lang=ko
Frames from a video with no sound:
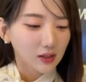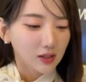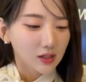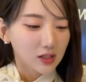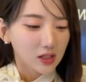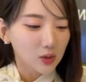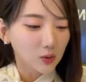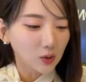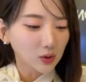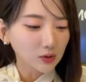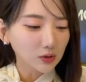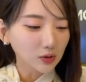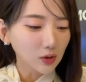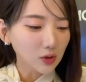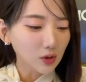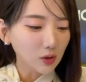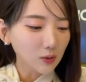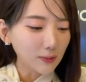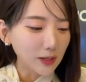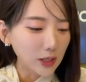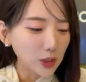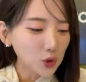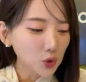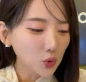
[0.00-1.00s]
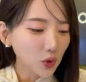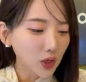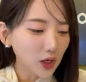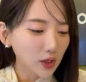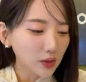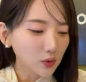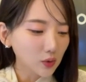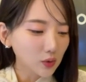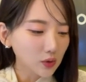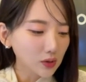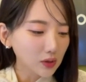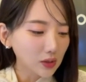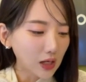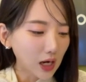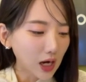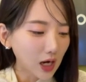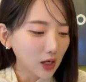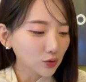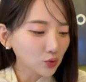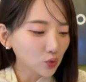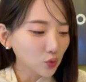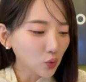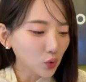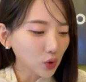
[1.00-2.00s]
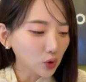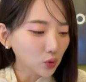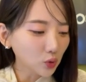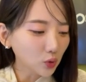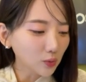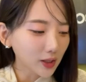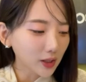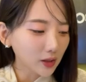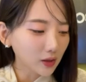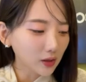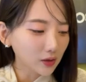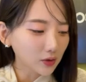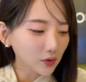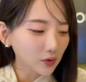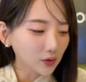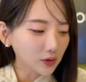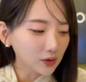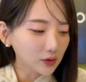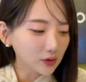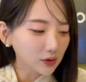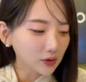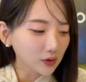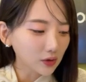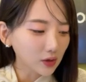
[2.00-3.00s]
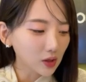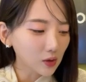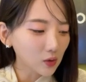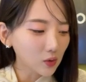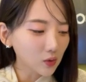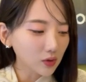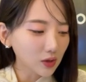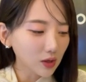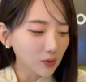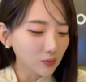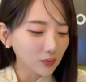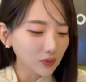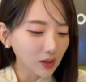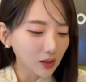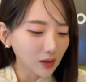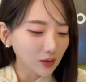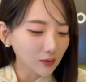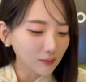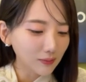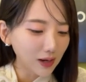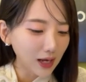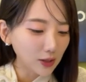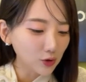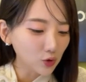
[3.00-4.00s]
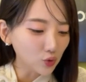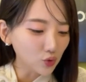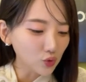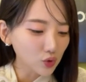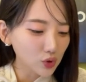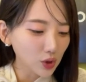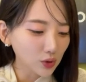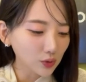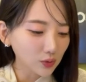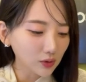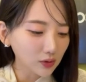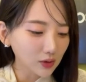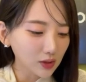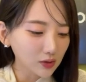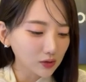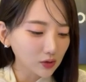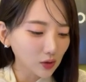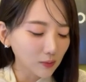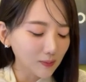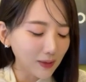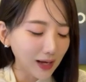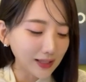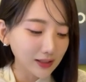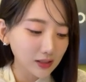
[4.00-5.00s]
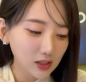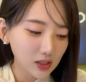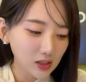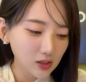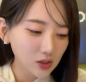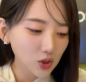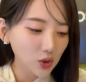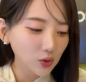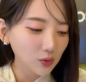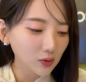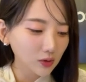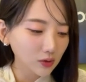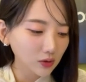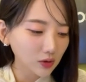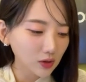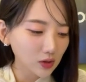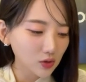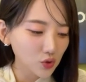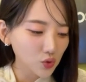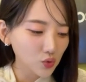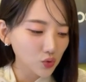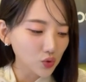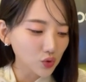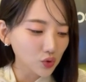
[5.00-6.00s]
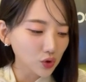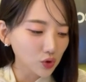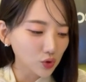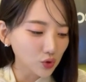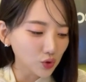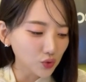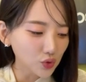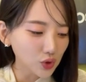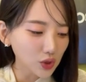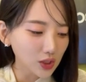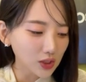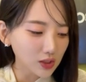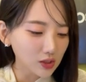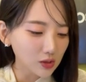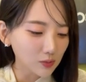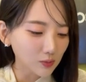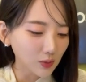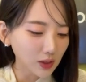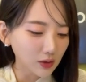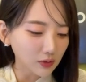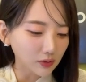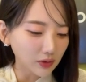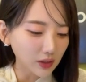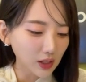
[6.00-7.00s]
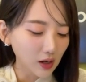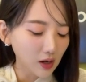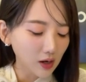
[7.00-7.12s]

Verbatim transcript: 10월 들어 매주 화요일 한우고기 도매 가격은 킬로그램당 16,000원에서 17,000원대 수준을 유지했지만